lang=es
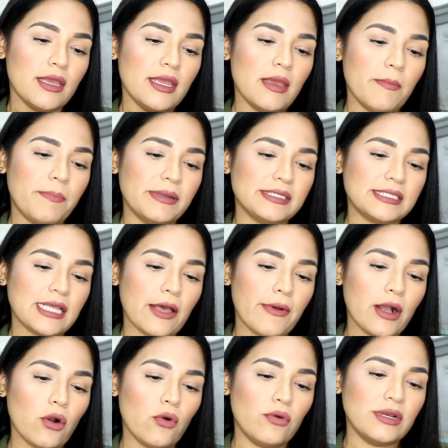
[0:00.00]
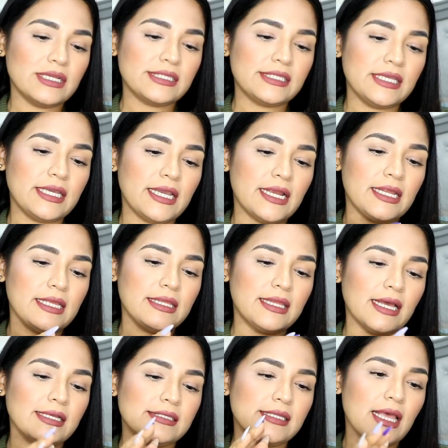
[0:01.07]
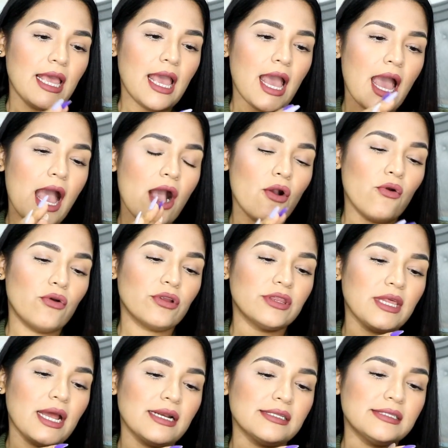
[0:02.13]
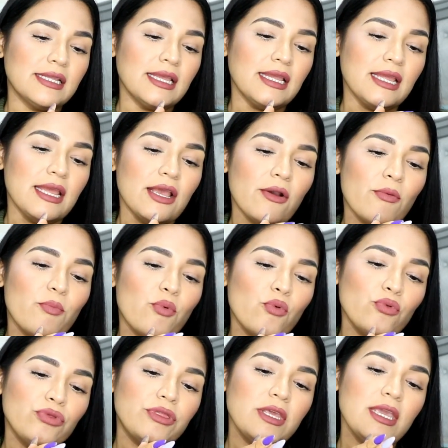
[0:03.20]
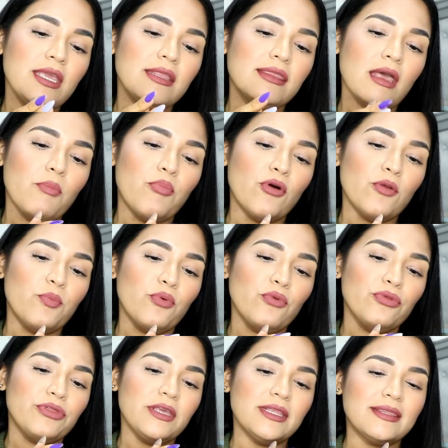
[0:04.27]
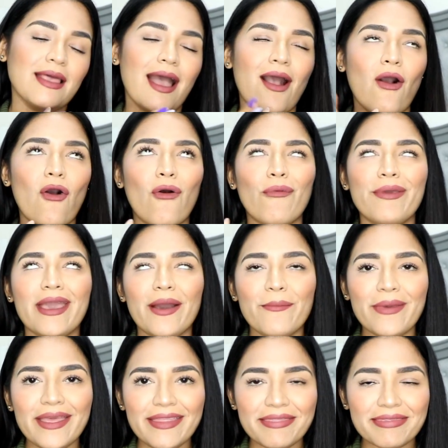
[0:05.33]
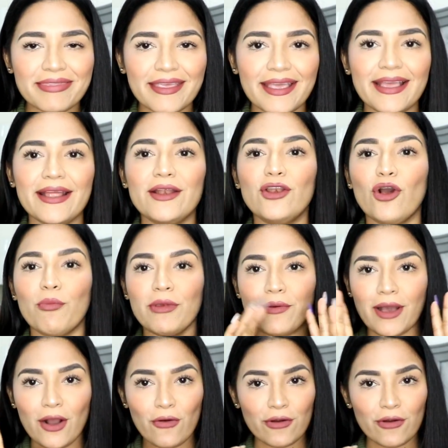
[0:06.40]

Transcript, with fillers: y empezaba con unas tijeritas a cortarse puntita por puntita. Obviamente no me iba a